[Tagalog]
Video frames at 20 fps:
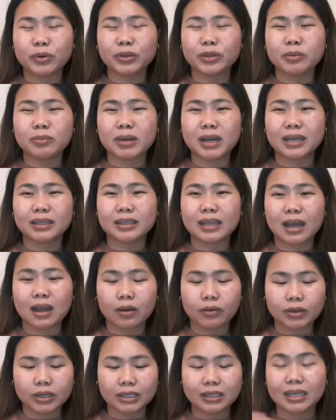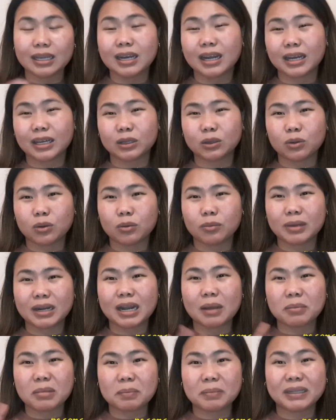po yung mga tao, hindi lang ito,
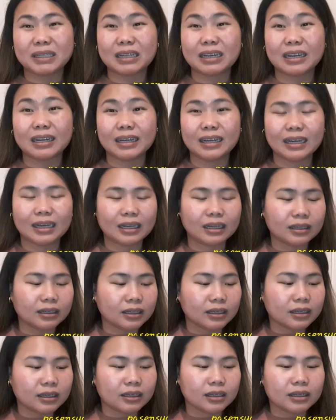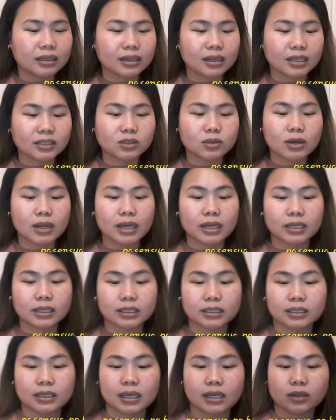marami pa talaga. Kaso
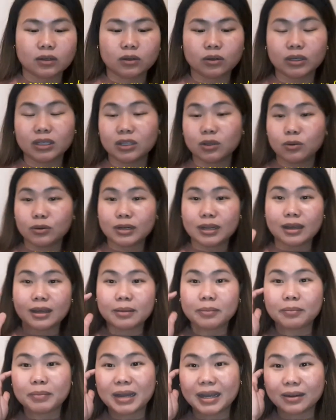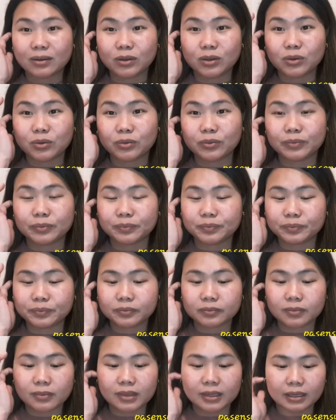lang, ano, hindi ko na maano yung
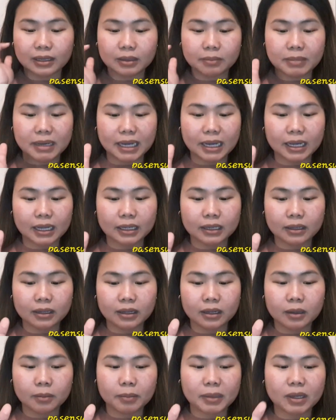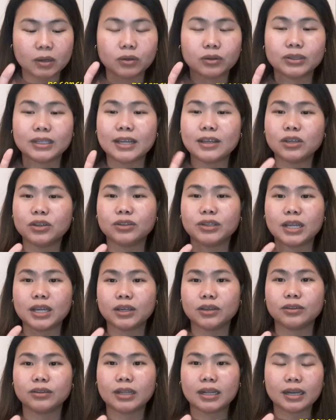iba. Pero thank you,
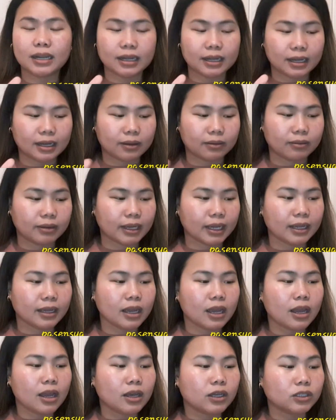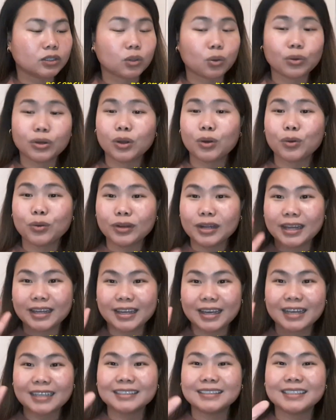thank you talaga, okay? So, unang-una
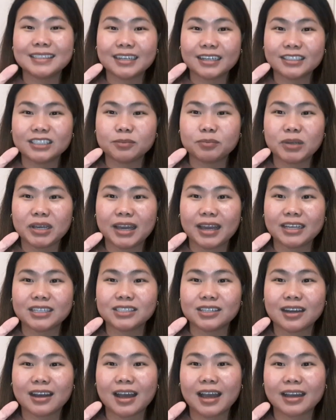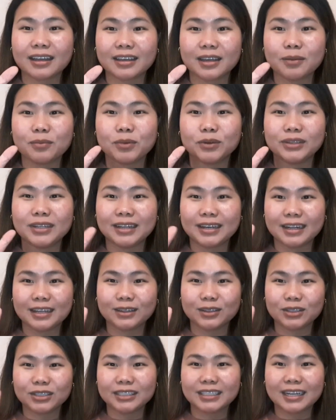yan, si Cads PH ang aking
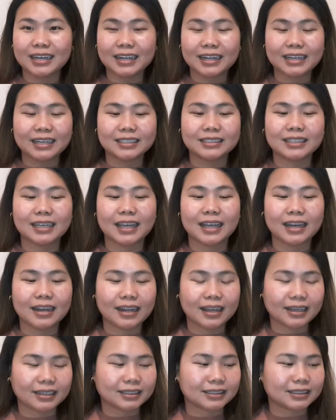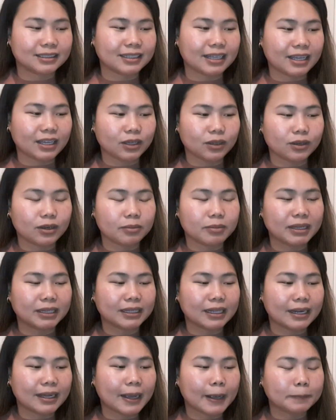moderator talaga sa LS. Thank you
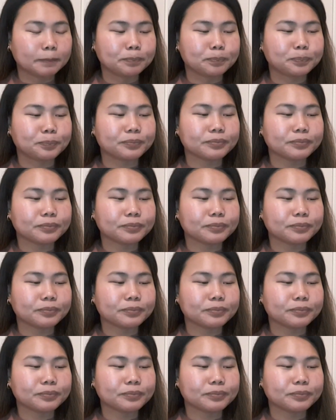naman talaga.